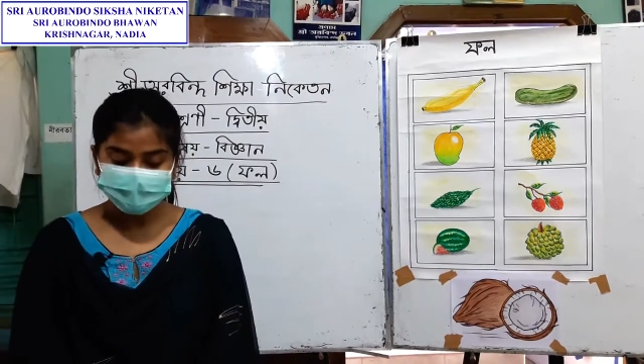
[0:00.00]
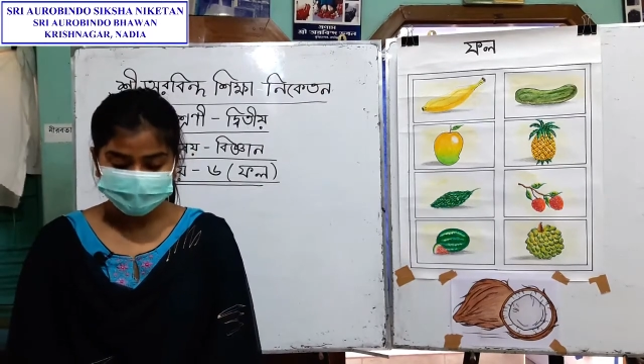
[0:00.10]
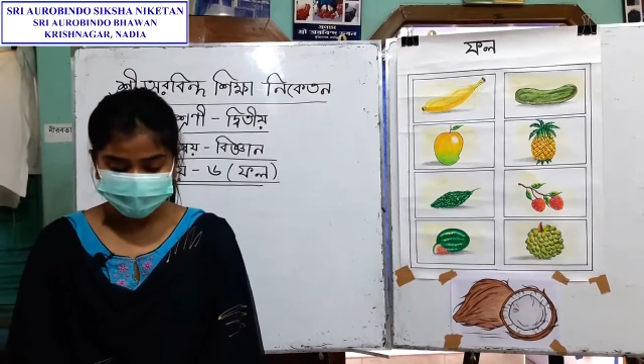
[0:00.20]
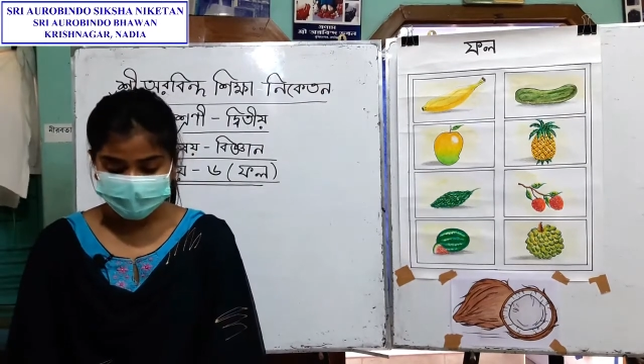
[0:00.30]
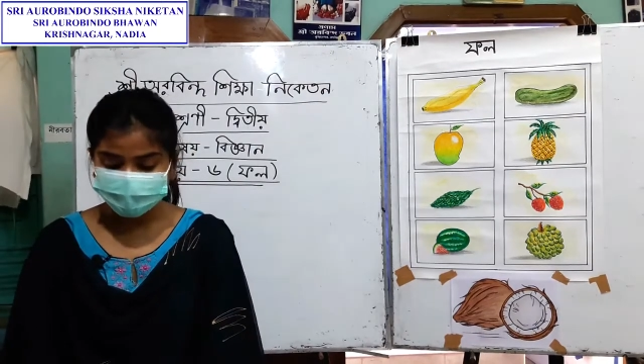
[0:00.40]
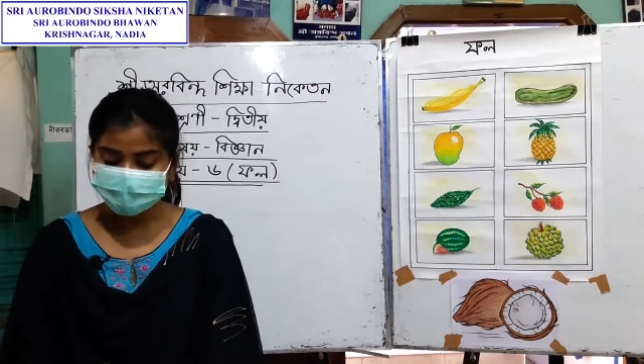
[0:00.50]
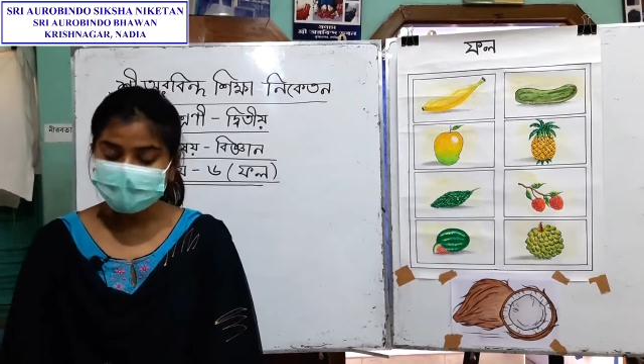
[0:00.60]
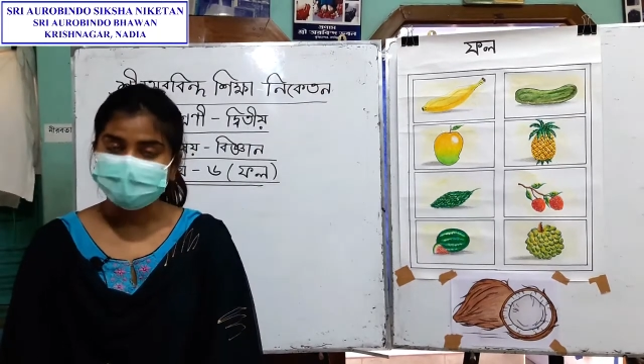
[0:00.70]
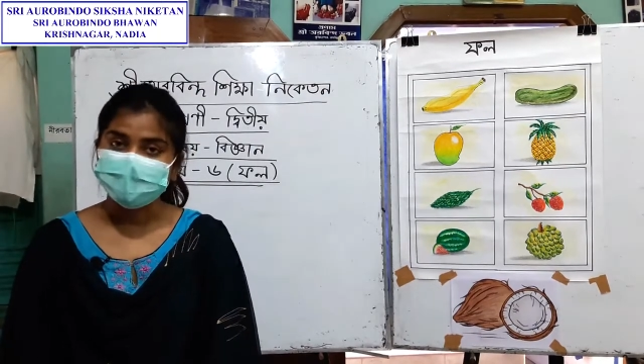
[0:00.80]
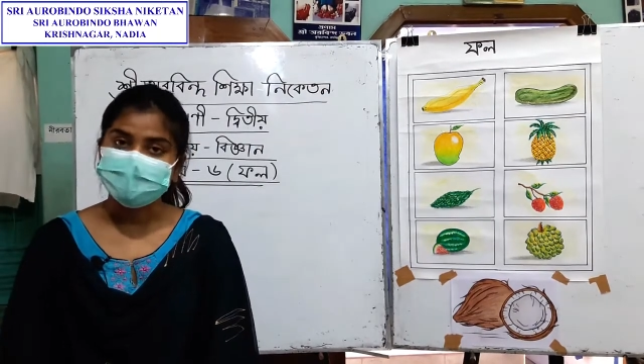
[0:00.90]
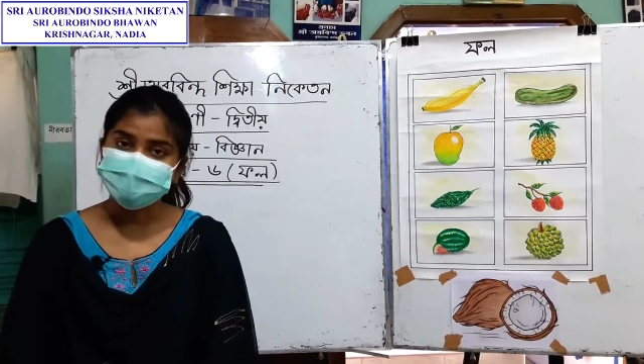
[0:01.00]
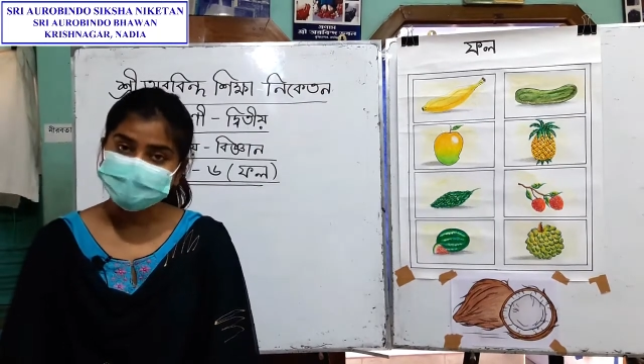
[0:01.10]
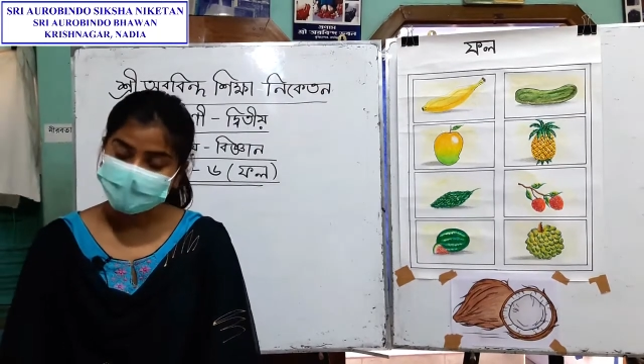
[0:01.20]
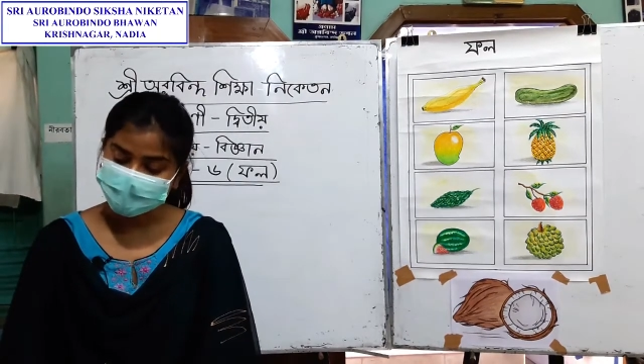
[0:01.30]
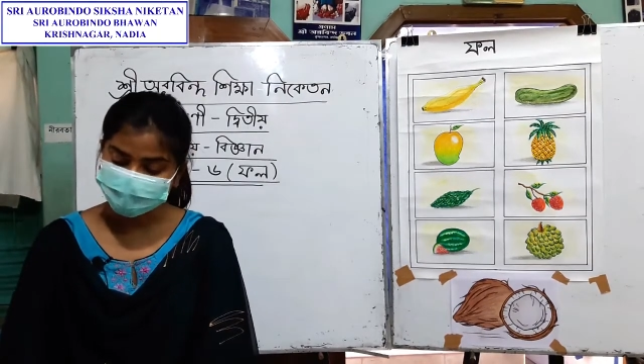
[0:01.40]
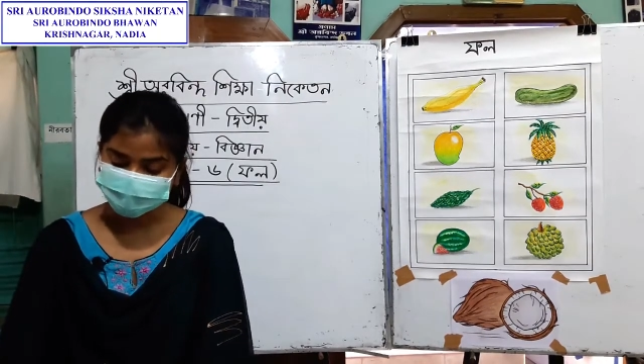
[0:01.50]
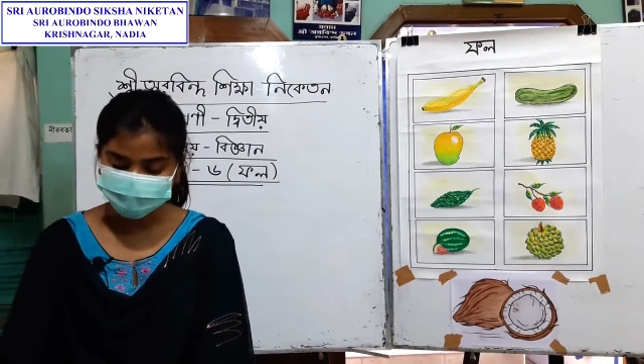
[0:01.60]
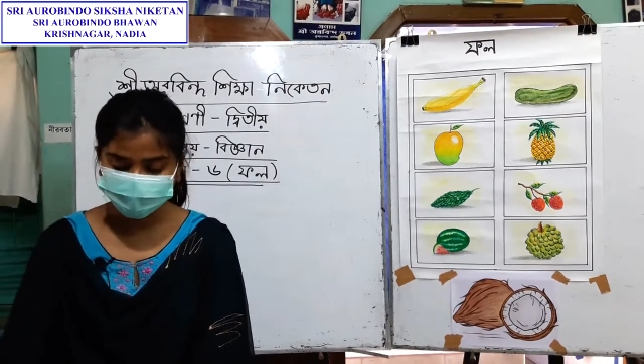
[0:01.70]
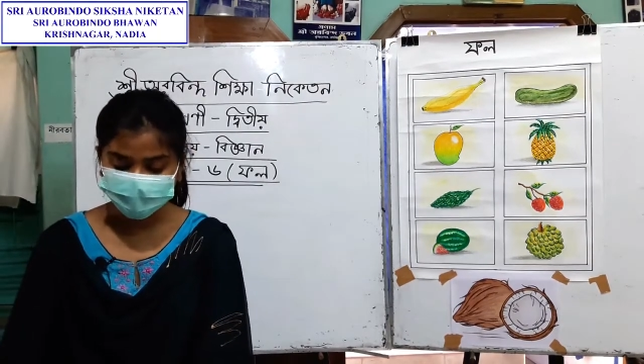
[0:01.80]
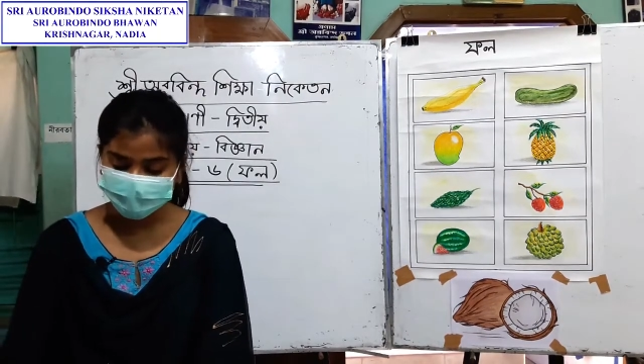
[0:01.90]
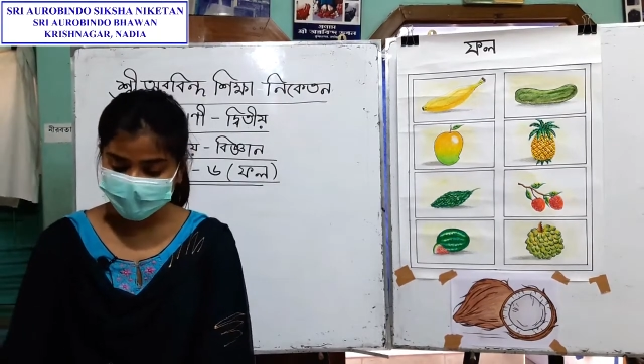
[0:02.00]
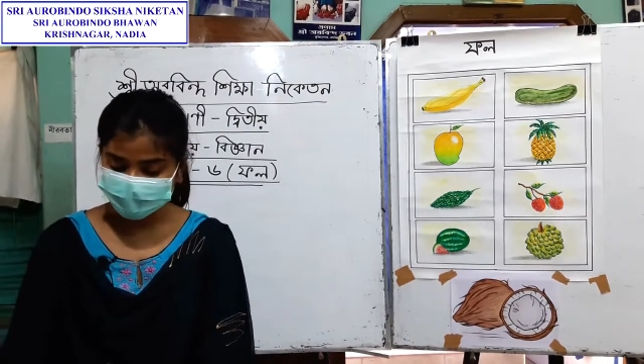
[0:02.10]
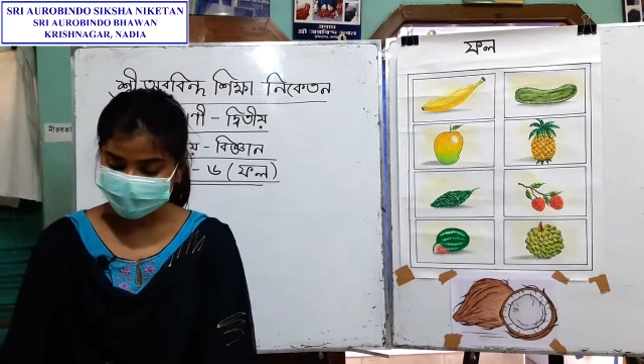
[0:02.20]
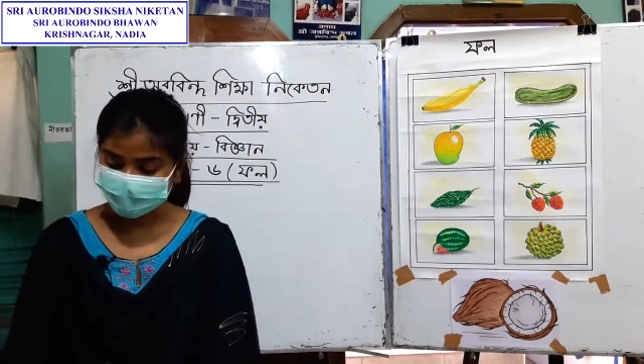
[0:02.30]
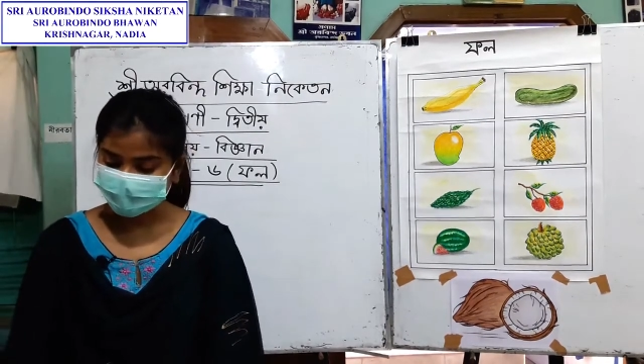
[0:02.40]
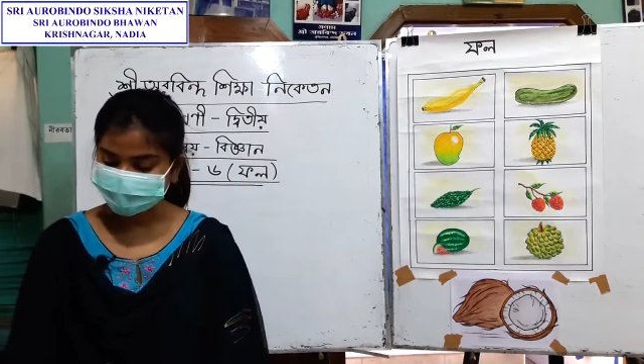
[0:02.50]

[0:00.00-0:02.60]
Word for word: যেগুলো আমরা সারা বছরই পেয়ে থাকি